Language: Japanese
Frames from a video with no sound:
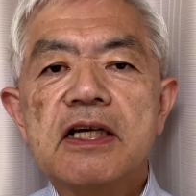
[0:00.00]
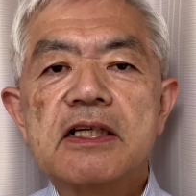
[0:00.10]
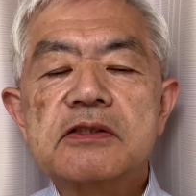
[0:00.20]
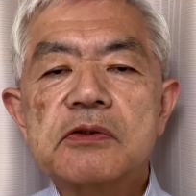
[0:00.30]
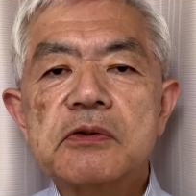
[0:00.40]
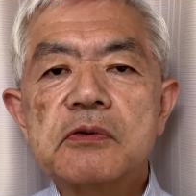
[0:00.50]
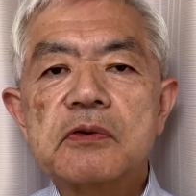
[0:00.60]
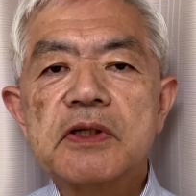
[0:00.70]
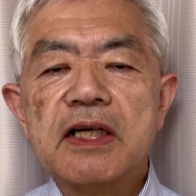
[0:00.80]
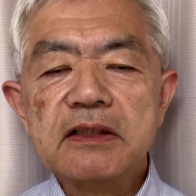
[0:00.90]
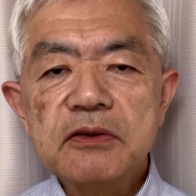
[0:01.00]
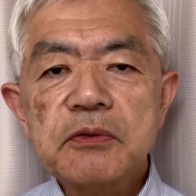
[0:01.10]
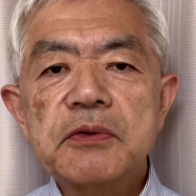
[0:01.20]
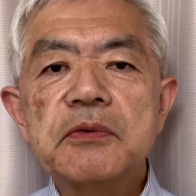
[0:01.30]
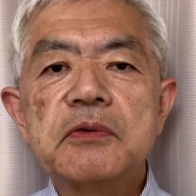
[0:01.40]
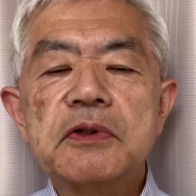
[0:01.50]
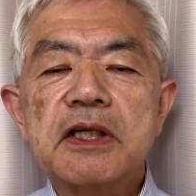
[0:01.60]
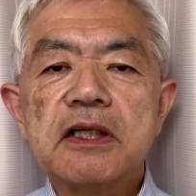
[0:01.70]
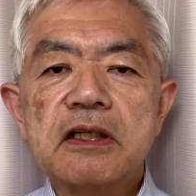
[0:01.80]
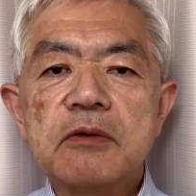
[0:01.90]
えー、それをやるということ
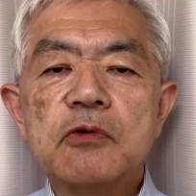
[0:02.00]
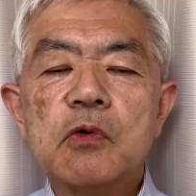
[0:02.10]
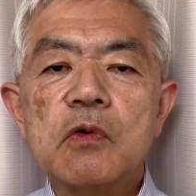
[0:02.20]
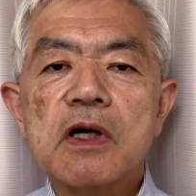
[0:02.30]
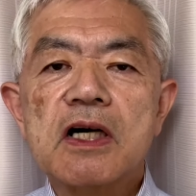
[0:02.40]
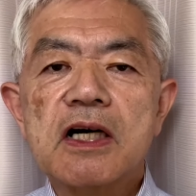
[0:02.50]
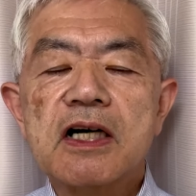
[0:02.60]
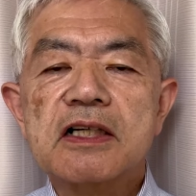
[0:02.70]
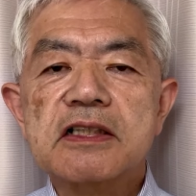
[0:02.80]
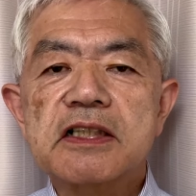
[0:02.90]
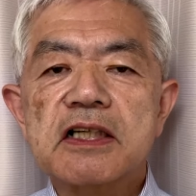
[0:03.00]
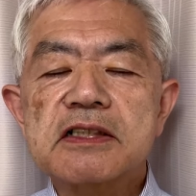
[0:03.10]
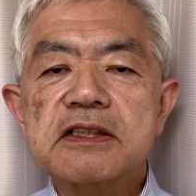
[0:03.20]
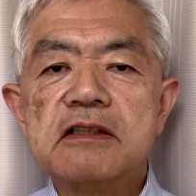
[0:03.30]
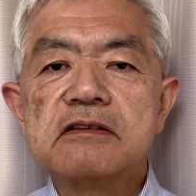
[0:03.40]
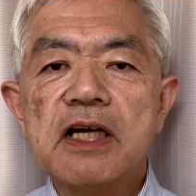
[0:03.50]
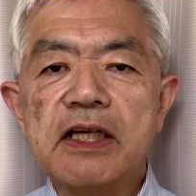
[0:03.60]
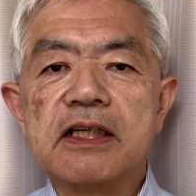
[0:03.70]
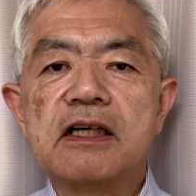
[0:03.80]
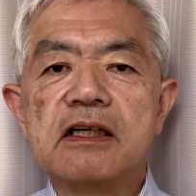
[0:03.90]
はいかに向こう側が聞かせたくな
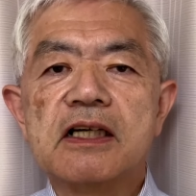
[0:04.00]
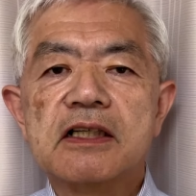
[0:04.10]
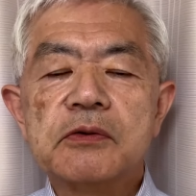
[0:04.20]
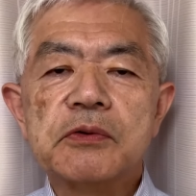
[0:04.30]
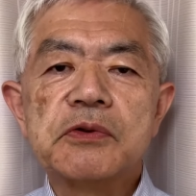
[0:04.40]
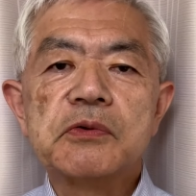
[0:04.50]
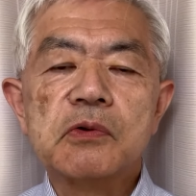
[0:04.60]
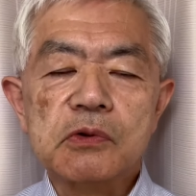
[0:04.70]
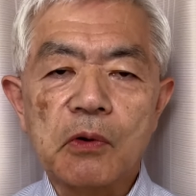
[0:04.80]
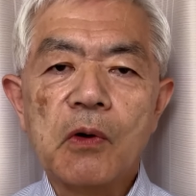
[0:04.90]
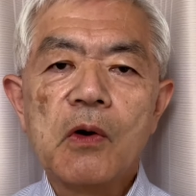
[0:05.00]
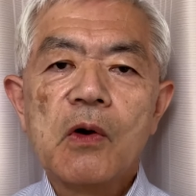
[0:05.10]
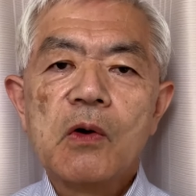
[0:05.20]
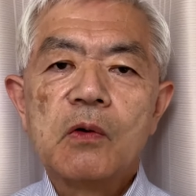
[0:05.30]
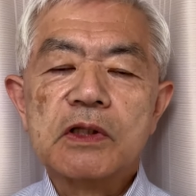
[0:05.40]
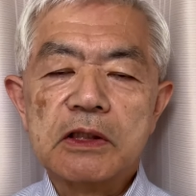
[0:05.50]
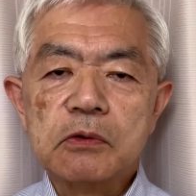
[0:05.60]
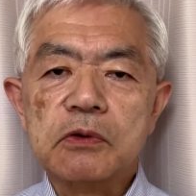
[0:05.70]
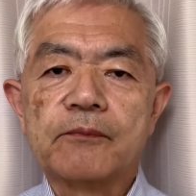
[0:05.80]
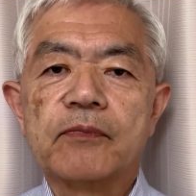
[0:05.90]
いかということだ
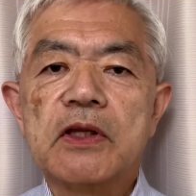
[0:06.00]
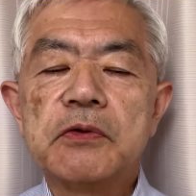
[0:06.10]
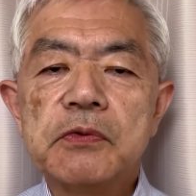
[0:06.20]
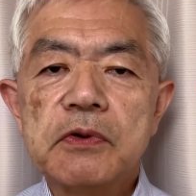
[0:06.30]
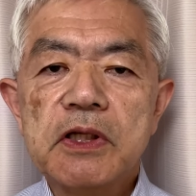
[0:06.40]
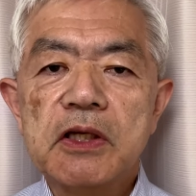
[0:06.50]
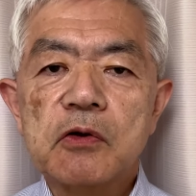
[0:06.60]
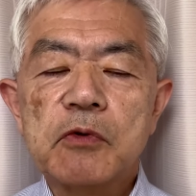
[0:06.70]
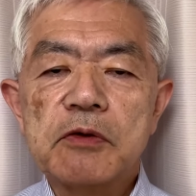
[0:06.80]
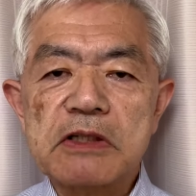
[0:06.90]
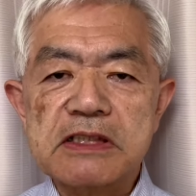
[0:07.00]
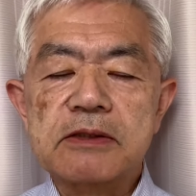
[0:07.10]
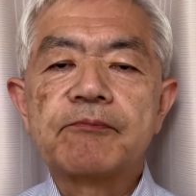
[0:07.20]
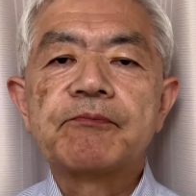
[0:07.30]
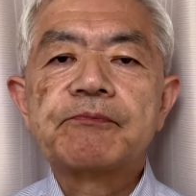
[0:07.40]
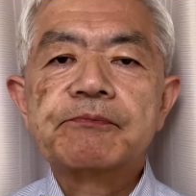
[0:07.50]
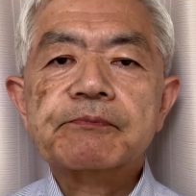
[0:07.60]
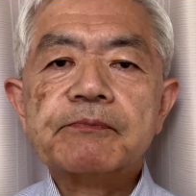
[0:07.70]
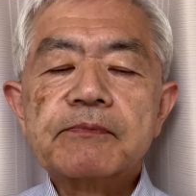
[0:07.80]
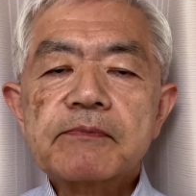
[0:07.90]
ろうというふうに思います
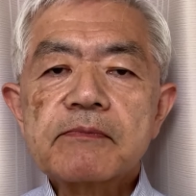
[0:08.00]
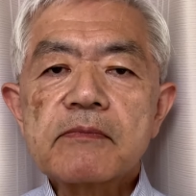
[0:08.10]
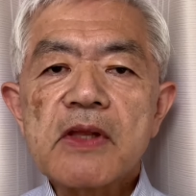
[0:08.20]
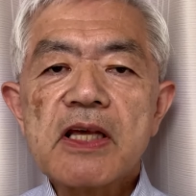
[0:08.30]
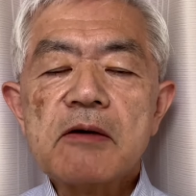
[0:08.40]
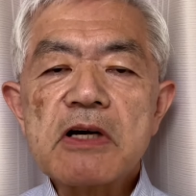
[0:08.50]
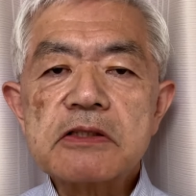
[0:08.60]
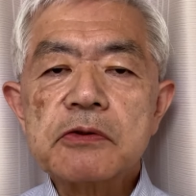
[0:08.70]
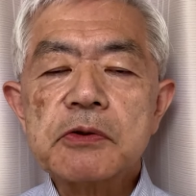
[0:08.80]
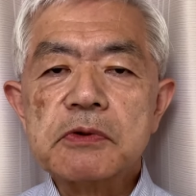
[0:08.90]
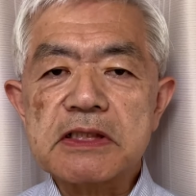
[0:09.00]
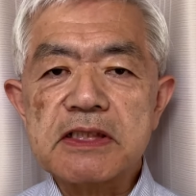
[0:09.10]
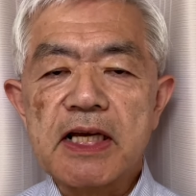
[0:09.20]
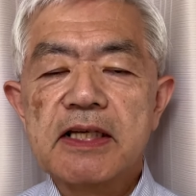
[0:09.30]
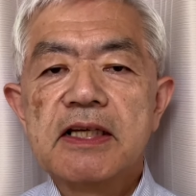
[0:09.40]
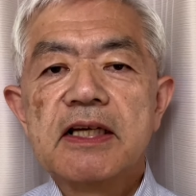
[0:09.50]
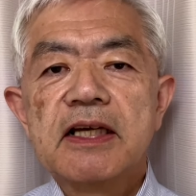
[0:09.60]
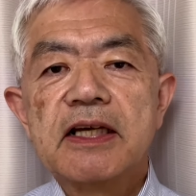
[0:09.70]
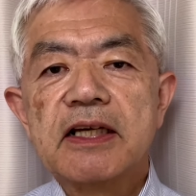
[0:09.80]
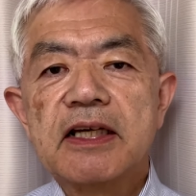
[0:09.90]
えー、まあ、それをですね、
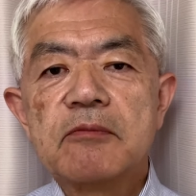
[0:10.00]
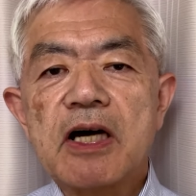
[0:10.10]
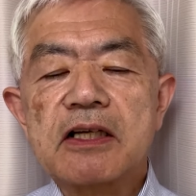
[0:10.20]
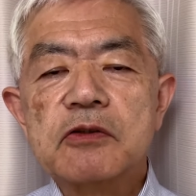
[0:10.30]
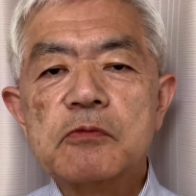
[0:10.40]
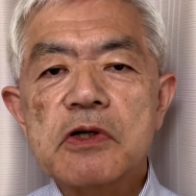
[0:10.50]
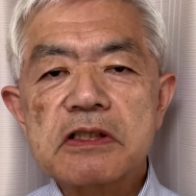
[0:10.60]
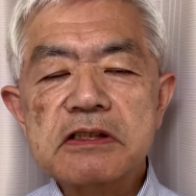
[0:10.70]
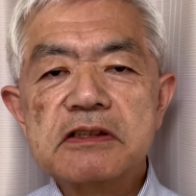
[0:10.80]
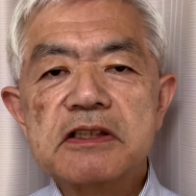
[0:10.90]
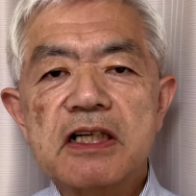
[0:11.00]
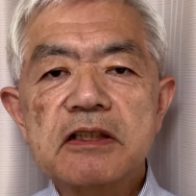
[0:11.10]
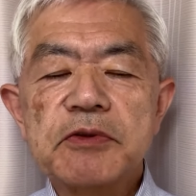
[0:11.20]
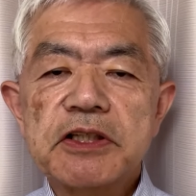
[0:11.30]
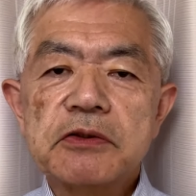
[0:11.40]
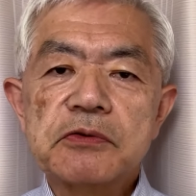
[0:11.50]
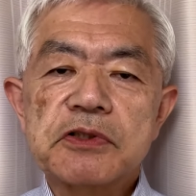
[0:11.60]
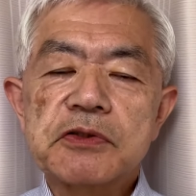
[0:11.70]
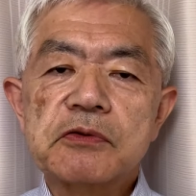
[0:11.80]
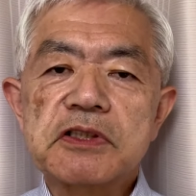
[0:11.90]
えー、まあ、ともかく、ある意味で言う
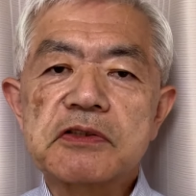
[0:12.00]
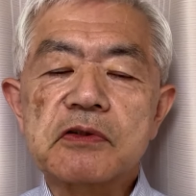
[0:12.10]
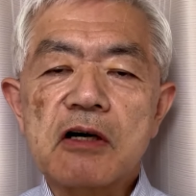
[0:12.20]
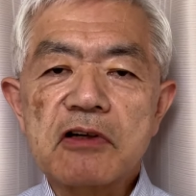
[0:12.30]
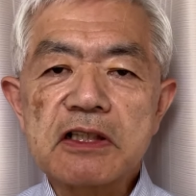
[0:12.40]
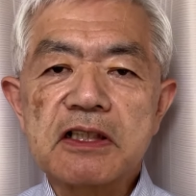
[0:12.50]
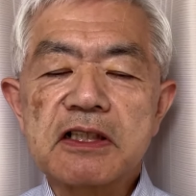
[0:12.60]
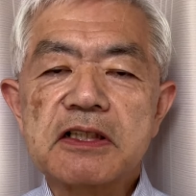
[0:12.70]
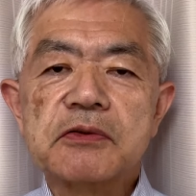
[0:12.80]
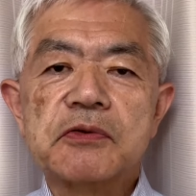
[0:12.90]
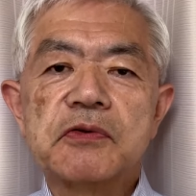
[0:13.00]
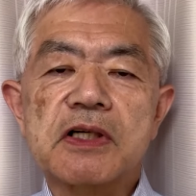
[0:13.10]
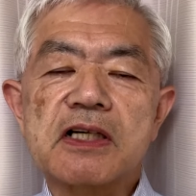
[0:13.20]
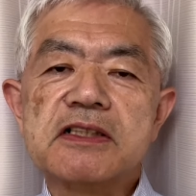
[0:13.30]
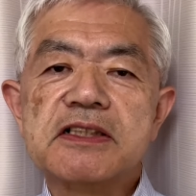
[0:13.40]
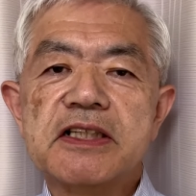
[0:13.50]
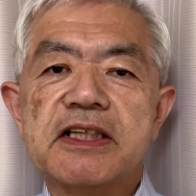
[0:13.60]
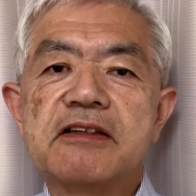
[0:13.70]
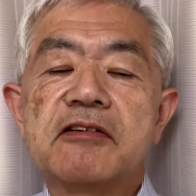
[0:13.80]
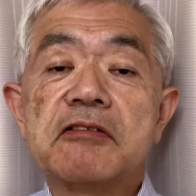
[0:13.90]
と視聴率の代わりというような感じ
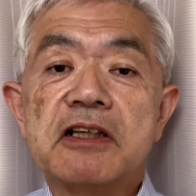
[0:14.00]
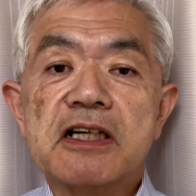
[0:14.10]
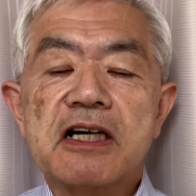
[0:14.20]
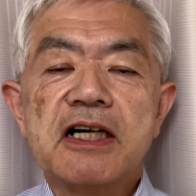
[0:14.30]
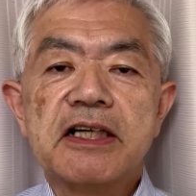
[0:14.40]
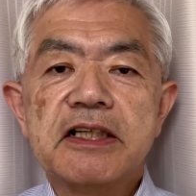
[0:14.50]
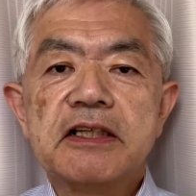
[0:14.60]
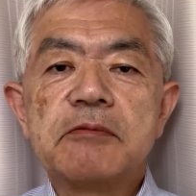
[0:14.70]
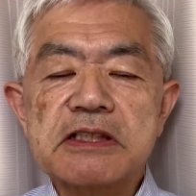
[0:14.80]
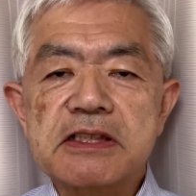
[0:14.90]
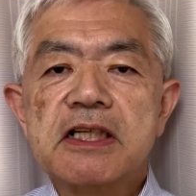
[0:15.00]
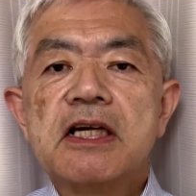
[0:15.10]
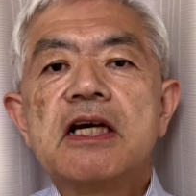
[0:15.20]
で、我々考えています。